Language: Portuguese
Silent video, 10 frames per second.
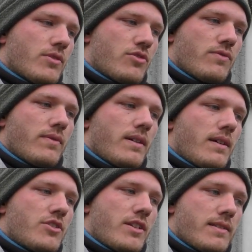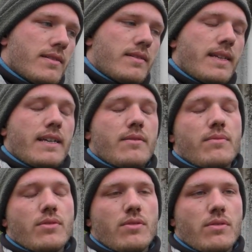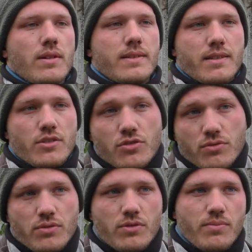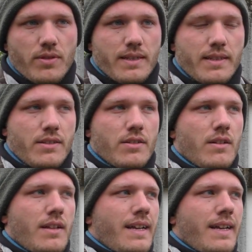chuva já em setembro ou até junho, um bocadinho.